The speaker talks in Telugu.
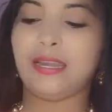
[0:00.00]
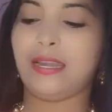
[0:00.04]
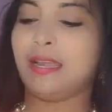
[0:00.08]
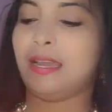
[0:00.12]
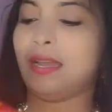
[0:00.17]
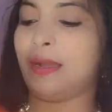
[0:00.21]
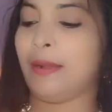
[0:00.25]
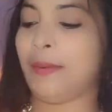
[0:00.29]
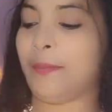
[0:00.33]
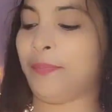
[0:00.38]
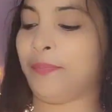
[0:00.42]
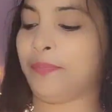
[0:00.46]

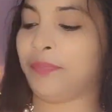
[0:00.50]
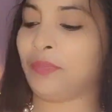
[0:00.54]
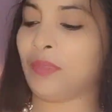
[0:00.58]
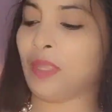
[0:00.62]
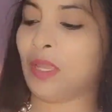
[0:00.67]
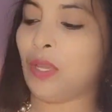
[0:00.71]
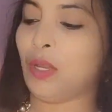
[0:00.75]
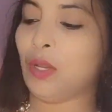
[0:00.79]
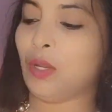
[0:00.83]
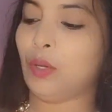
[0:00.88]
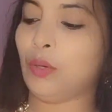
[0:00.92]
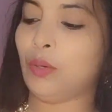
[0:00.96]
um,
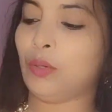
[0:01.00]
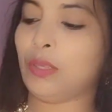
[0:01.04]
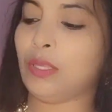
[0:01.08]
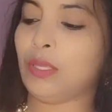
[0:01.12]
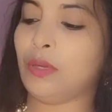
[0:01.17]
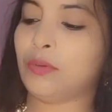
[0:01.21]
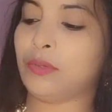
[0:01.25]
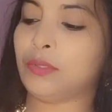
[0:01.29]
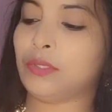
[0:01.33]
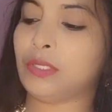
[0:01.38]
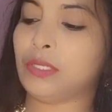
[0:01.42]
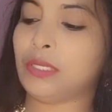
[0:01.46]
కుర్తి
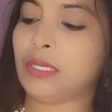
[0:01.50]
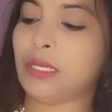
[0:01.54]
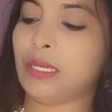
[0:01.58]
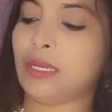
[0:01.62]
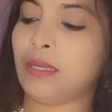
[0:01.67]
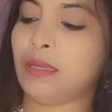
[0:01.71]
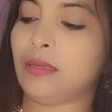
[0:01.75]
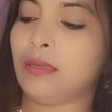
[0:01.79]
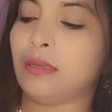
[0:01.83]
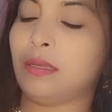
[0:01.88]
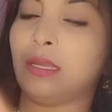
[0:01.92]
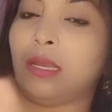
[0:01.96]
వచ్చి
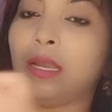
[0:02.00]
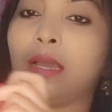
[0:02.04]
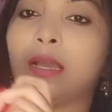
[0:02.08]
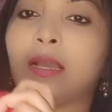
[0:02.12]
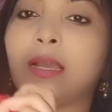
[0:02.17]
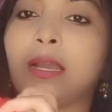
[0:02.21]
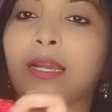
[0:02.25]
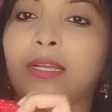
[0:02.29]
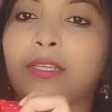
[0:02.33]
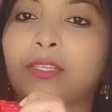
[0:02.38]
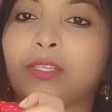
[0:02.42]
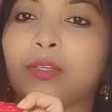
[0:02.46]
ఇలా
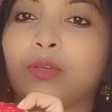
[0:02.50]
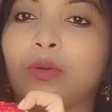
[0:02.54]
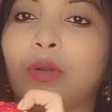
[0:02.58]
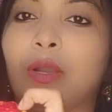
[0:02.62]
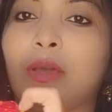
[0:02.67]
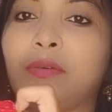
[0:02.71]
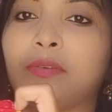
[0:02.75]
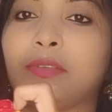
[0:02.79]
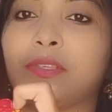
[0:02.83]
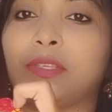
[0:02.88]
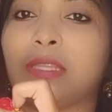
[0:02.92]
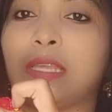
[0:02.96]
కట్స్ కూడా
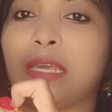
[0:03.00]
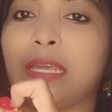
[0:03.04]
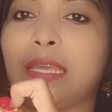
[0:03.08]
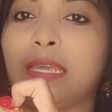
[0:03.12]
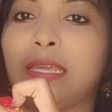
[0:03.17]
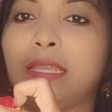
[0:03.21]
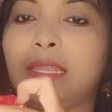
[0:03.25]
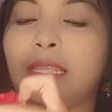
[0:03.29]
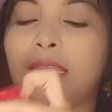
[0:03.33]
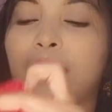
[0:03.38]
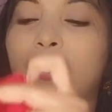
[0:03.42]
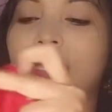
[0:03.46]
వస్తాయి
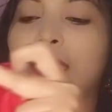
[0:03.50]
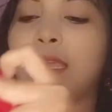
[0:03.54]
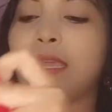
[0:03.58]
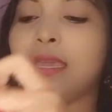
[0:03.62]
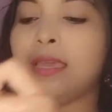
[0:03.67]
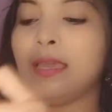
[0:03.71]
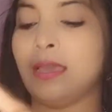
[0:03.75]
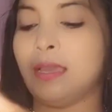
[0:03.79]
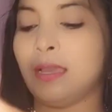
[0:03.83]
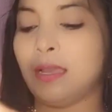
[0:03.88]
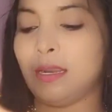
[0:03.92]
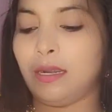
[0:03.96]
దీనికి
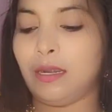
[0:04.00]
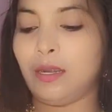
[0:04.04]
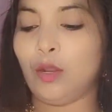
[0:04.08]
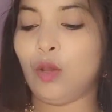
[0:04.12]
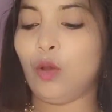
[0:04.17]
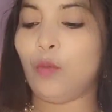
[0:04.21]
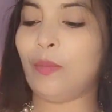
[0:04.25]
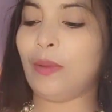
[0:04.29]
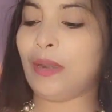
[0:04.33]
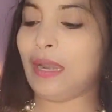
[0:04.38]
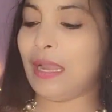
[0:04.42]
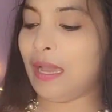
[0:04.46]

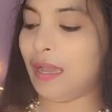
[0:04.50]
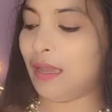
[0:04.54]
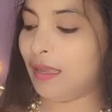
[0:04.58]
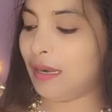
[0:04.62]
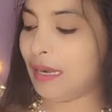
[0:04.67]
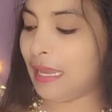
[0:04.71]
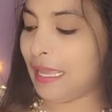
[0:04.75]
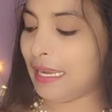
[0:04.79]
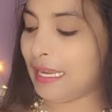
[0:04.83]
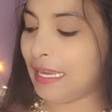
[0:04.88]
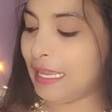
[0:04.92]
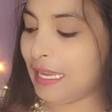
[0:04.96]
లోపల
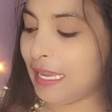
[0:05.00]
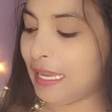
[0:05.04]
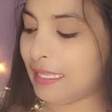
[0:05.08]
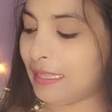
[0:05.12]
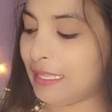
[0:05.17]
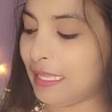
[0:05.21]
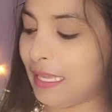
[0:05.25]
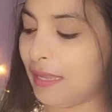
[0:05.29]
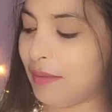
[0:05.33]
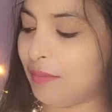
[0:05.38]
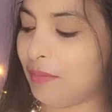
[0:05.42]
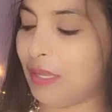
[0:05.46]
లైనింగ్ అయితే
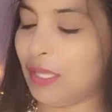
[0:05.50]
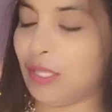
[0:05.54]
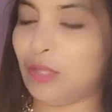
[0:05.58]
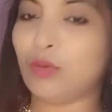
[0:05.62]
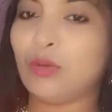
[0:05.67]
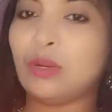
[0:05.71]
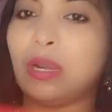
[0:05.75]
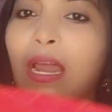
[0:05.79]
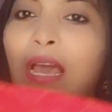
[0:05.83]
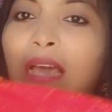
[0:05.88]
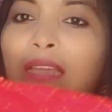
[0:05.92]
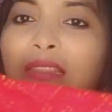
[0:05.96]
ఏం లేదు
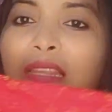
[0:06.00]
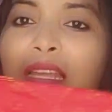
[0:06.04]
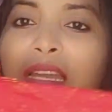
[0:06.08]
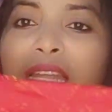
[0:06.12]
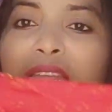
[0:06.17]
క్లాత్ అనేది